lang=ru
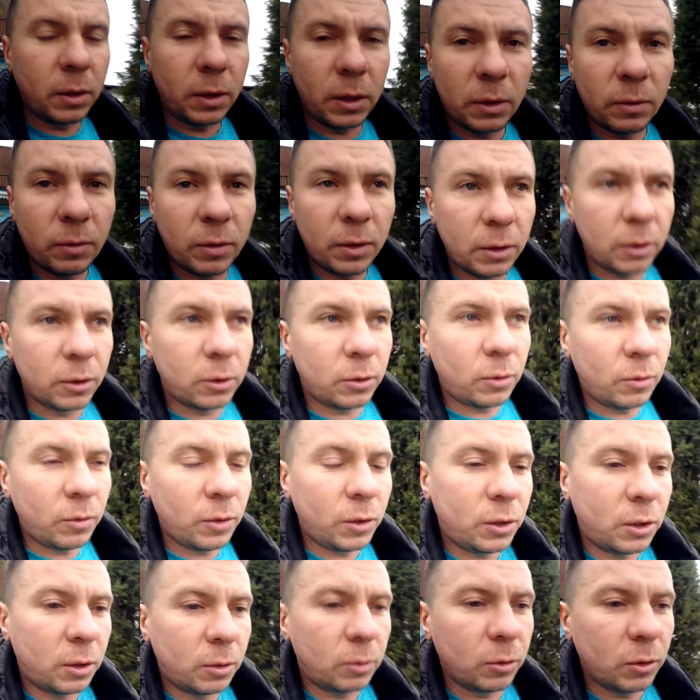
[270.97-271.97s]
Говорил, что
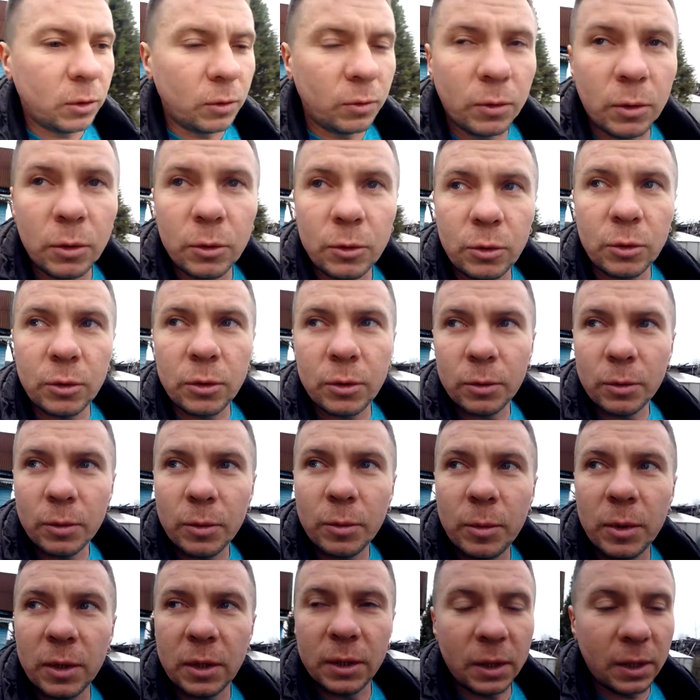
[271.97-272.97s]
вечером уже включусь, но,
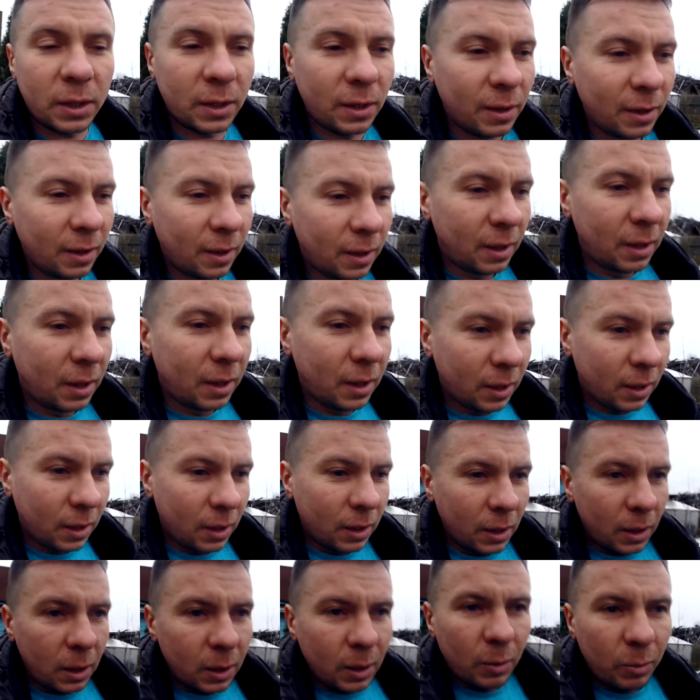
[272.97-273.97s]
ребята,
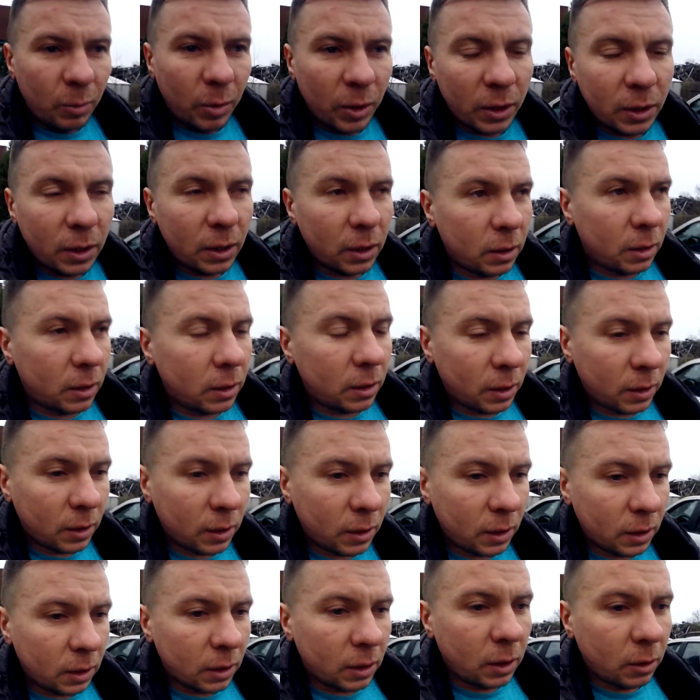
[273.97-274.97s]
поехал
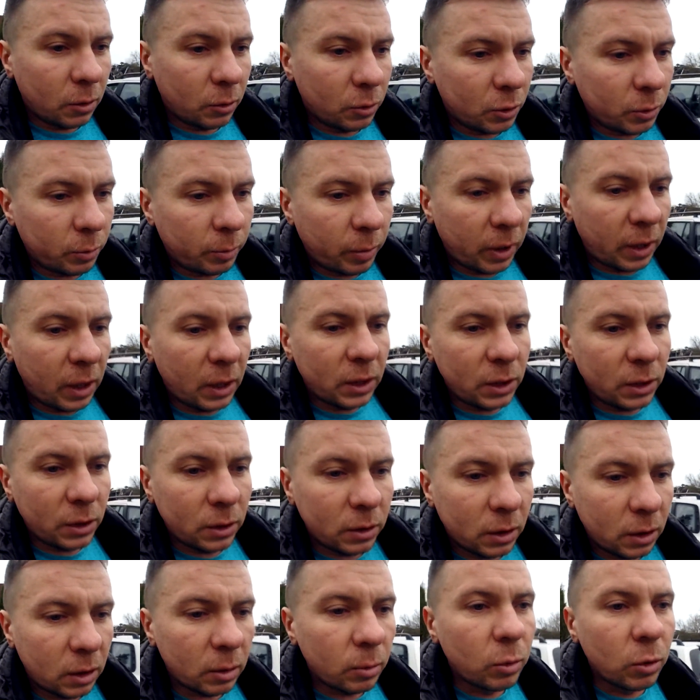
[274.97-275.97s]
я, короче, пораньше
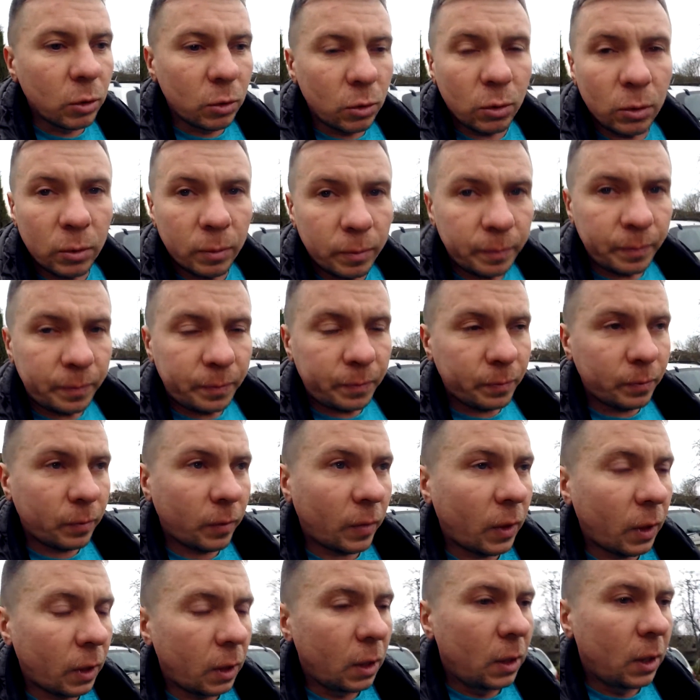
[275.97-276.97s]
на работу.
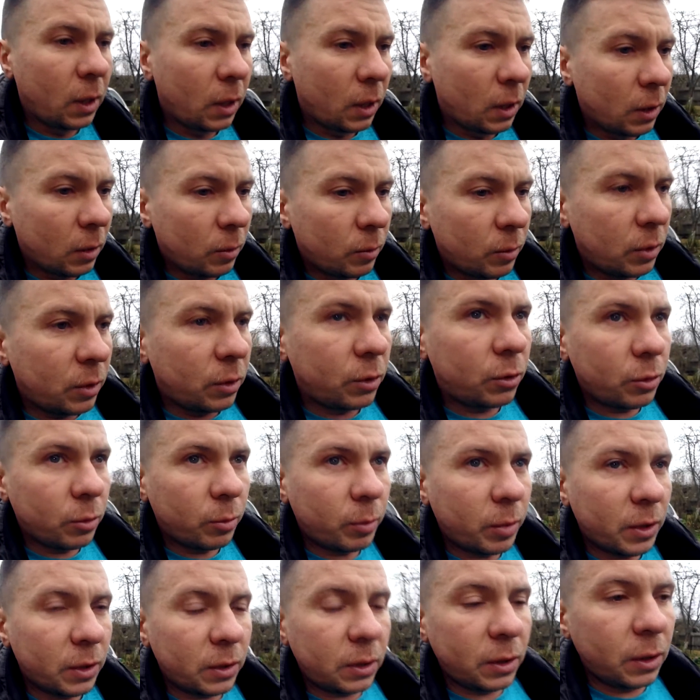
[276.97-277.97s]
Мне еще,
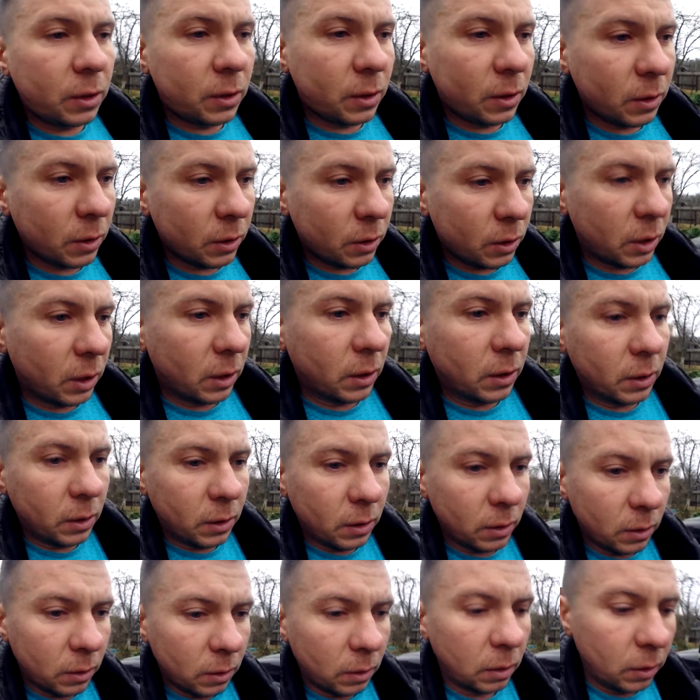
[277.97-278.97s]
по идее, целый час
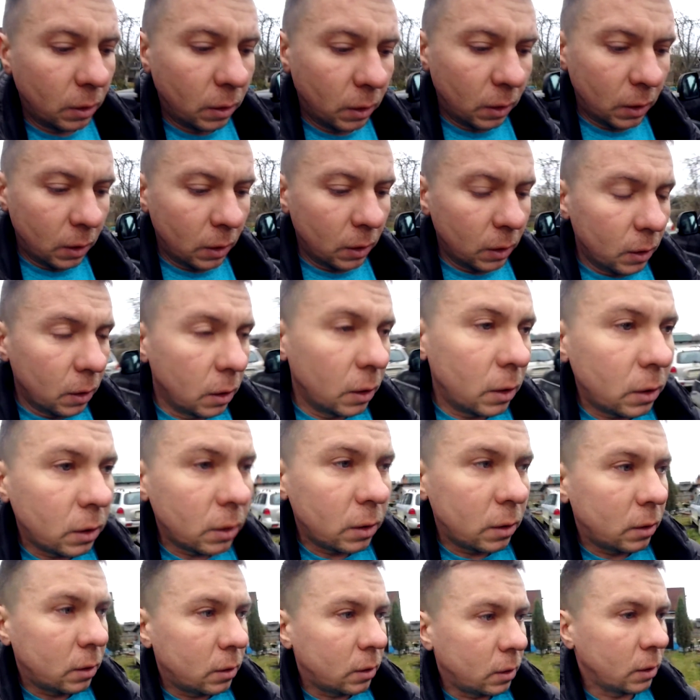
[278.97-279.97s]

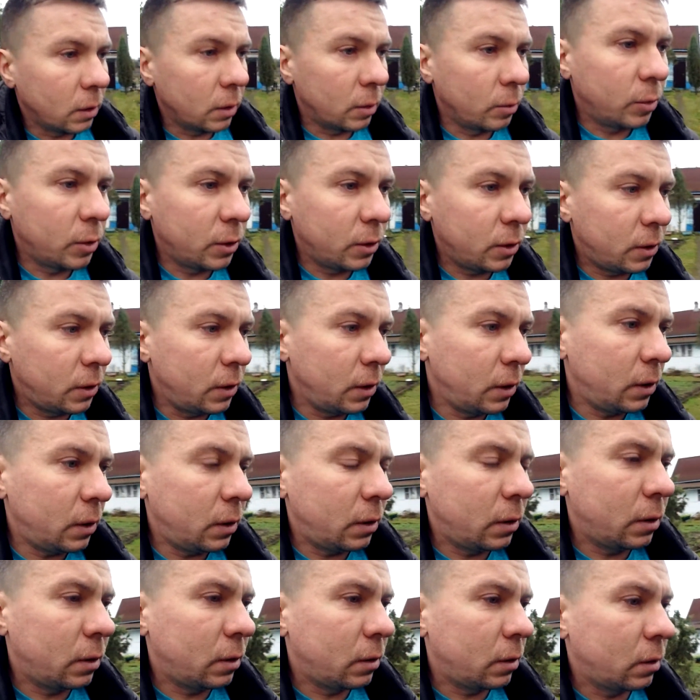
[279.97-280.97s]
надо быть
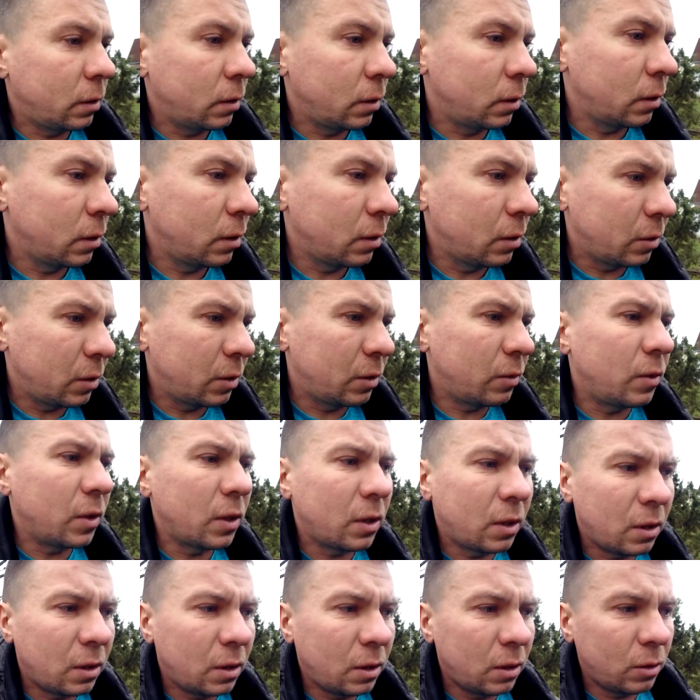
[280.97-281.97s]
здесь.
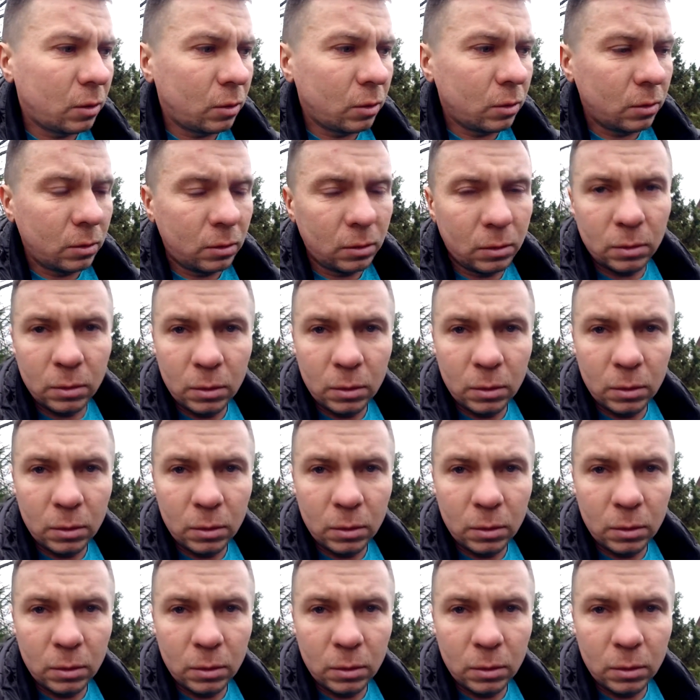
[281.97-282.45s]
Света нету.